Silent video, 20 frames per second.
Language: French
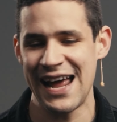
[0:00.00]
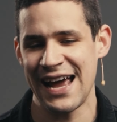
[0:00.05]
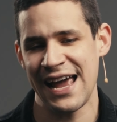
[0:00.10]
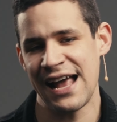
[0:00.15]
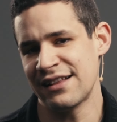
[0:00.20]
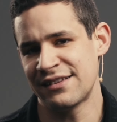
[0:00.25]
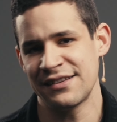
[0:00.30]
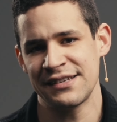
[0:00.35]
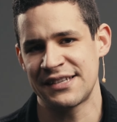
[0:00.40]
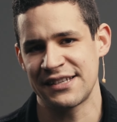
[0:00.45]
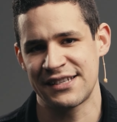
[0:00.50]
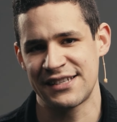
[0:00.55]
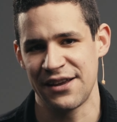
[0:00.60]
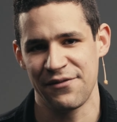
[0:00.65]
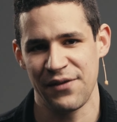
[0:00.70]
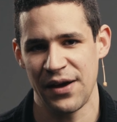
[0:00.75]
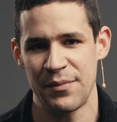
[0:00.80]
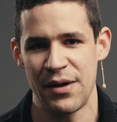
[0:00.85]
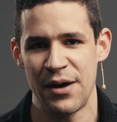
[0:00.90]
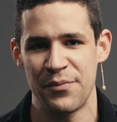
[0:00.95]
la réalité, c'est que n'est
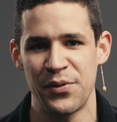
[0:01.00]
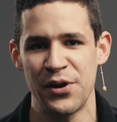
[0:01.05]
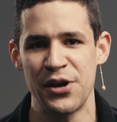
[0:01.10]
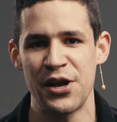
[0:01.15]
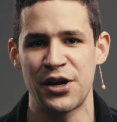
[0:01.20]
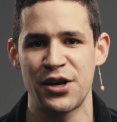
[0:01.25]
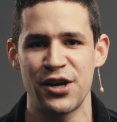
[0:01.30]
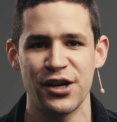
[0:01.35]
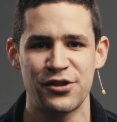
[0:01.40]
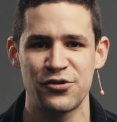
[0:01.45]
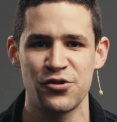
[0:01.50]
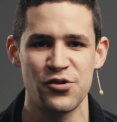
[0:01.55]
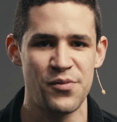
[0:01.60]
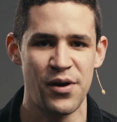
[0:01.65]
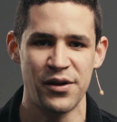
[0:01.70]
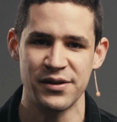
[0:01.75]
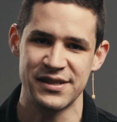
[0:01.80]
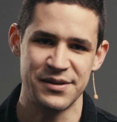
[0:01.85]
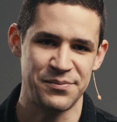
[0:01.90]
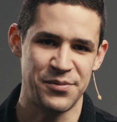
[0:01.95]
vraiment pas le cas de tout le
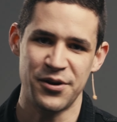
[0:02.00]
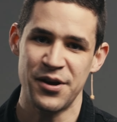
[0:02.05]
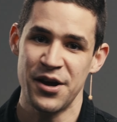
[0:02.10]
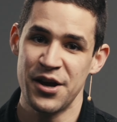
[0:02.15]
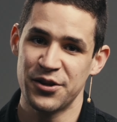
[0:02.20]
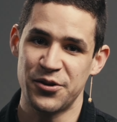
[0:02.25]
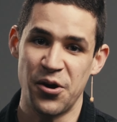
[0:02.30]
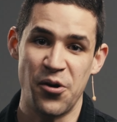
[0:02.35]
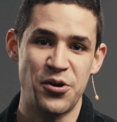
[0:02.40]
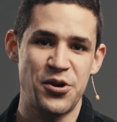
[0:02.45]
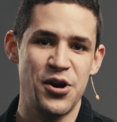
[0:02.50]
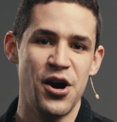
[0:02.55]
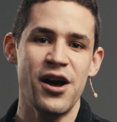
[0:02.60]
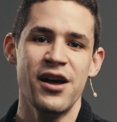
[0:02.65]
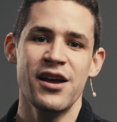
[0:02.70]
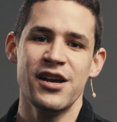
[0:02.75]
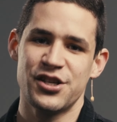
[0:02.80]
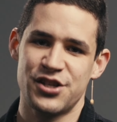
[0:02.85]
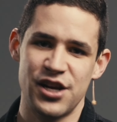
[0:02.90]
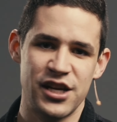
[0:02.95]
monde. C'est pas ton cas.
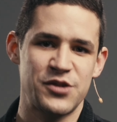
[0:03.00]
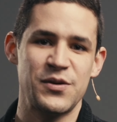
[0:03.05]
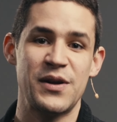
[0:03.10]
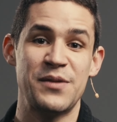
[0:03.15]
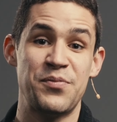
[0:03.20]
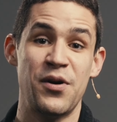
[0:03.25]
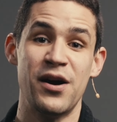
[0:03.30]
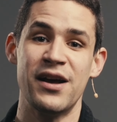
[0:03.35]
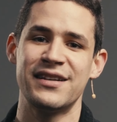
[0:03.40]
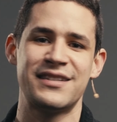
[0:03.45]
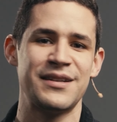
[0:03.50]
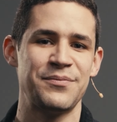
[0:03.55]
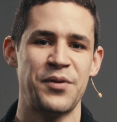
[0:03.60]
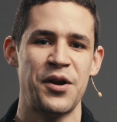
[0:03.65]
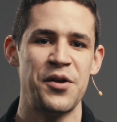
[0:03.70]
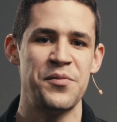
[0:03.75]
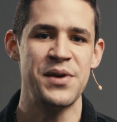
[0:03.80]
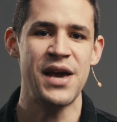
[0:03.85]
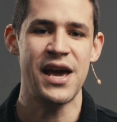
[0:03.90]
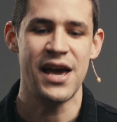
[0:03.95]
Je te le souhaite pas et c'est
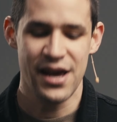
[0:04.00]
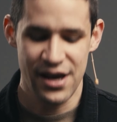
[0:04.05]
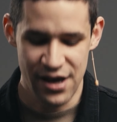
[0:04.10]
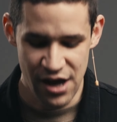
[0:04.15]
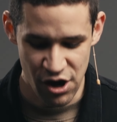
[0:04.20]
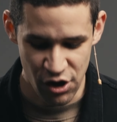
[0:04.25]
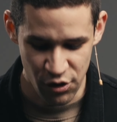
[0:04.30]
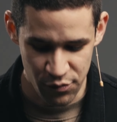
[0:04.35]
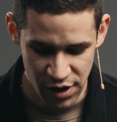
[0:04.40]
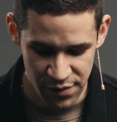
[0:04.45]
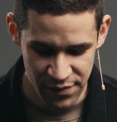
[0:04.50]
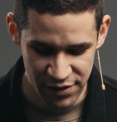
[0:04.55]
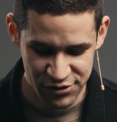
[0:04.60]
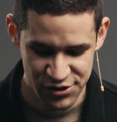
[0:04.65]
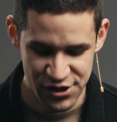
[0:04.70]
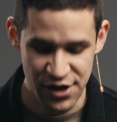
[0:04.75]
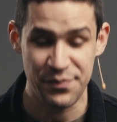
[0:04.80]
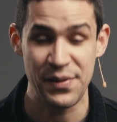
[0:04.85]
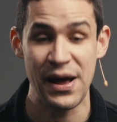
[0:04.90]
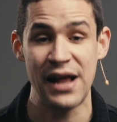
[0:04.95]
pas le mien euh, au moment où je
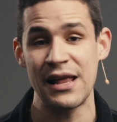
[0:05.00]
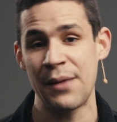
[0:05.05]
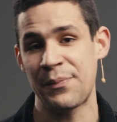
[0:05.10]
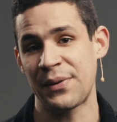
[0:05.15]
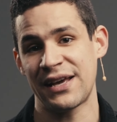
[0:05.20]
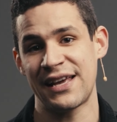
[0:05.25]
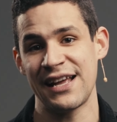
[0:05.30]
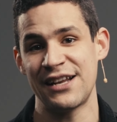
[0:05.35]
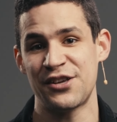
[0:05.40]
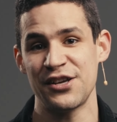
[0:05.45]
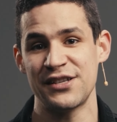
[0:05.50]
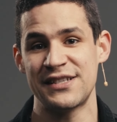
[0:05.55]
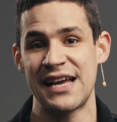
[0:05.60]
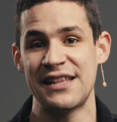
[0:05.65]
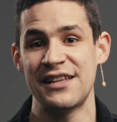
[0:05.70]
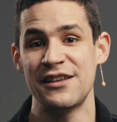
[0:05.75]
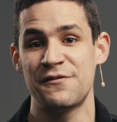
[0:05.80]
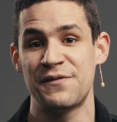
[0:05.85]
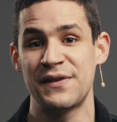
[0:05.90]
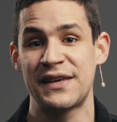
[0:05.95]
te parle. Après quelques
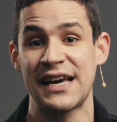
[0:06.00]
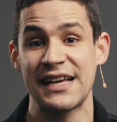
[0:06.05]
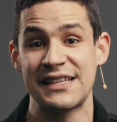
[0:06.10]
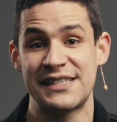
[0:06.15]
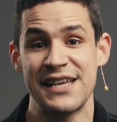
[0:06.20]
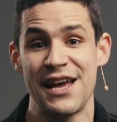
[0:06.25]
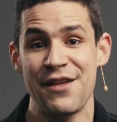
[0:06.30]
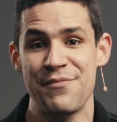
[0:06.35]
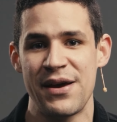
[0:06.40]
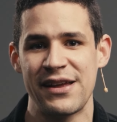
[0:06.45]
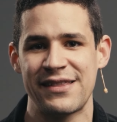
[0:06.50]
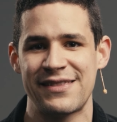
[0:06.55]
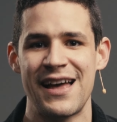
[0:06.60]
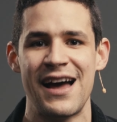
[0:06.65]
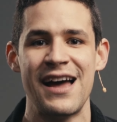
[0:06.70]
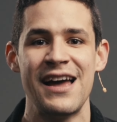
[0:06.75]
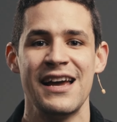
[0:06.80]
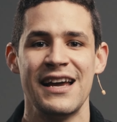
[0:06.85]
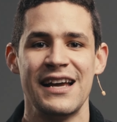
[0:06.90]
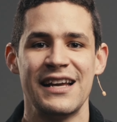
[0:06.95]
années de vie chrétienne
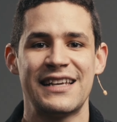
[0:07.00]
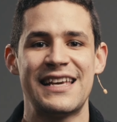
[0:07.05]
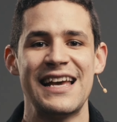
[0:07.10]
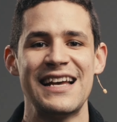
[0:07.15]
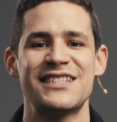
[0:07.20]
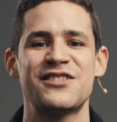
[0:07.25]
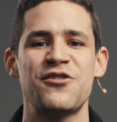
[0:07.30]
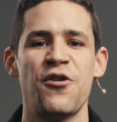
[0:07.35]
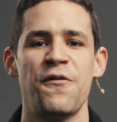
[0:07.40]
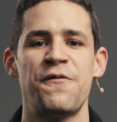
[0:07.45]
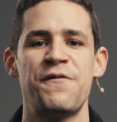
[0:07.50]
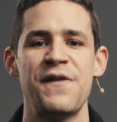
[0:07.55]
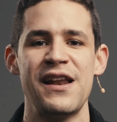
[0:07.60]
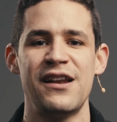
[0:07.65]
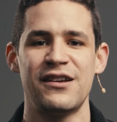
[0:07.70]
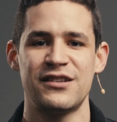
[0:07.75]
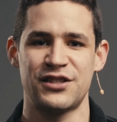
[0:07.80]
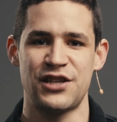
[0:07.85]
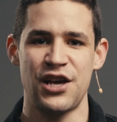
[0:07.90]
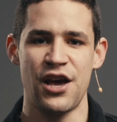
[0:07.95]
maintenant, qu'est-ce qu'on fait
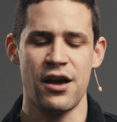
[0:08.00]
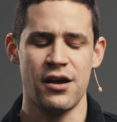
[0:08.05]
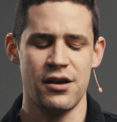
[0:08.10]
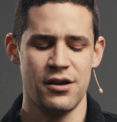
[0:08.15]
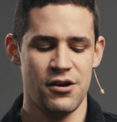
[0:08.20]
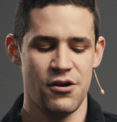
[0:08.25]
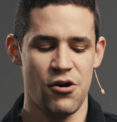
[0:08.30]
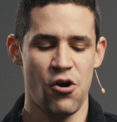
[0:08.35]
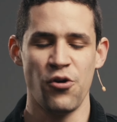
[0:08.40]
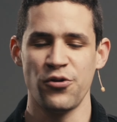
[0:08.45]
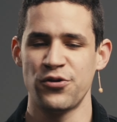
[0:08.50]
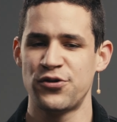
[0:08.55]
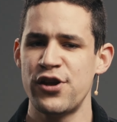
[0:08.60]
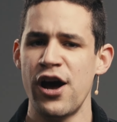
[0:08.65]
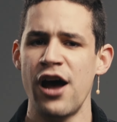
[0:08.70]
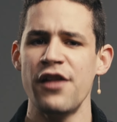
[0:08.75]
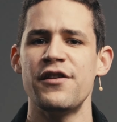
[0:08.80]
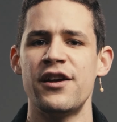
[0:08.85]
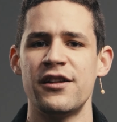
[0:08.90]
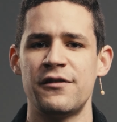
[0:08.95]
lorsque on
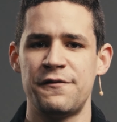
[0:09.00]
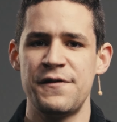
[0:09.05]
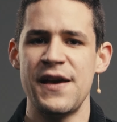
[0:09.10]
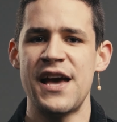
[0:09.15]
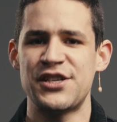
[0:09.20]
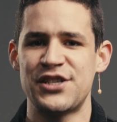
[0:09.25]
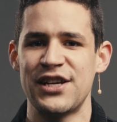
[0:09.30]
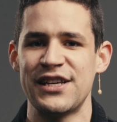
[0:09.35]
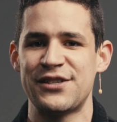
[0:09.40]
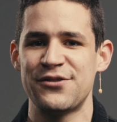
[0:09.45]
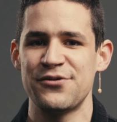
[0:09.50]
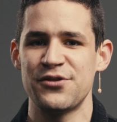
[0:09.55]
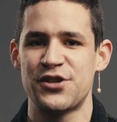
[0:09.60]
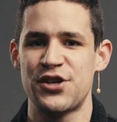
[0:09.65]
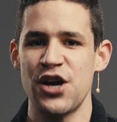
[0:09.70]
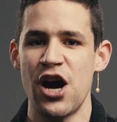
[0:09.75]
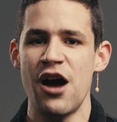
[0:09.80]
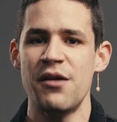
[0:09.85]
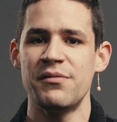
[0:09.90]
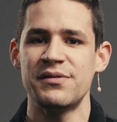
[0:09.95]
donne notre vie à Jésus
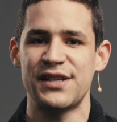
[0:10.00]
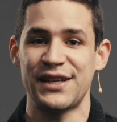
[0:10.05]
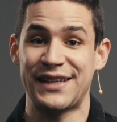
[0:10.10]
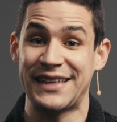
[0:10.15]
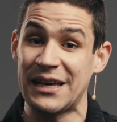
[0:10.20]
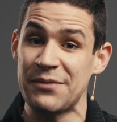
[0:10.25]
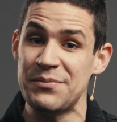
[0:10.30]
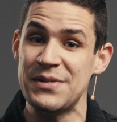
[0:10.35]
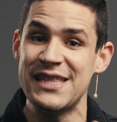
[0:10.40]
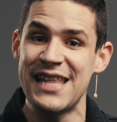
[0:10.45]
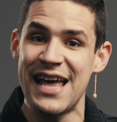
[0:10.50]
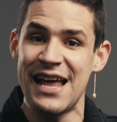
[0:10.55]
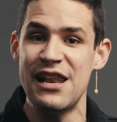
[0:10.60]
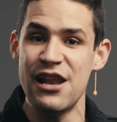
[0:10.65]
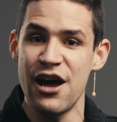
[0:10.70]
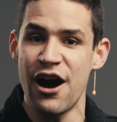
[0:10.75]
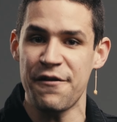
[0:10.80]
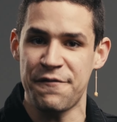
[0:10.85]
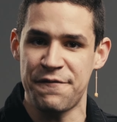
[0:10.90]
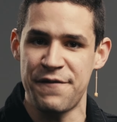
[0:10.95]
comme ce
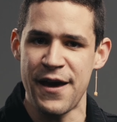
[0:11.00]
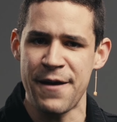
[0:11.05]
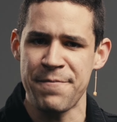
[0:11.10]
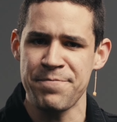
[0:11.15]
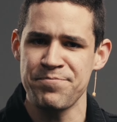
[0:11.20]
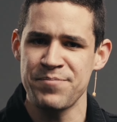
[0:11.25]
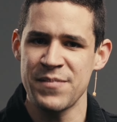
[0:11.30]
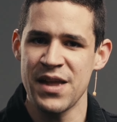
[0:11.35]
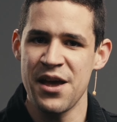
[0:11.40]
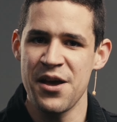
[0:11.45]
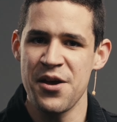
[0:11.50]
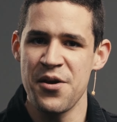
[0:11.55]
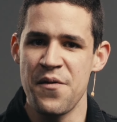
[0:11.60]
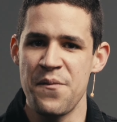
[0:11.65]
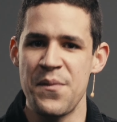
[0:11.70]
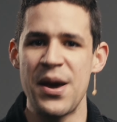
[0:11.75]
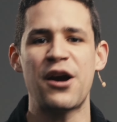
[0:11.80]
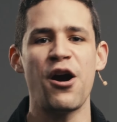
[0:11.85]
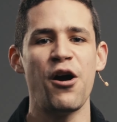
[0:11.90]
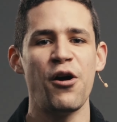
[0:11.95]
criminel-là a fait,
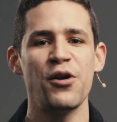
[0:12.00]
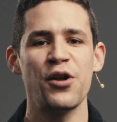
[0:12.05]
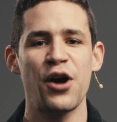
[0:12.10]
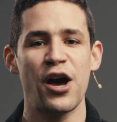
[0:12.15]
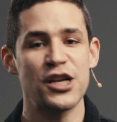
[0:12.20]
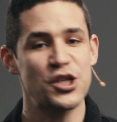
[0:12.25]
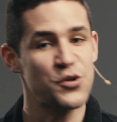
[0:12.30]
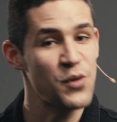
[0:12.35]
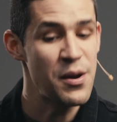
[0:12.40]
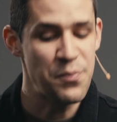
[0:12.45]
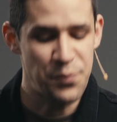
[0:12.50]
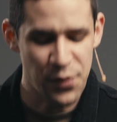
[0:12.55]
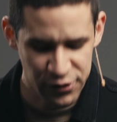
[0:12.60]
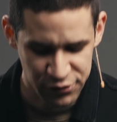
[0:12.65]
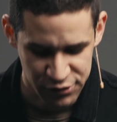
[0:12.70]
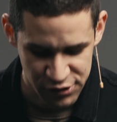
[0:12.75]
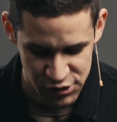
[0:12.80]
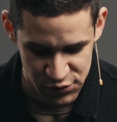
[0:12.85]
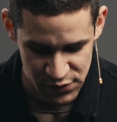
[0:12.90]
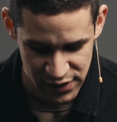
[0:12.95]
mais qu'on ne le rejoint pas
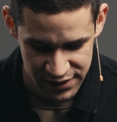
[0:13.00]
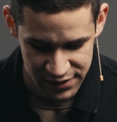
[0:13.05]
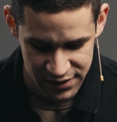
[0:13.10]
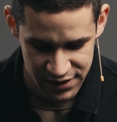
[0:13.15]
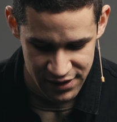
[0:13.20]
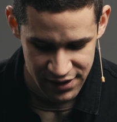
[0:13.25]
tout de suite?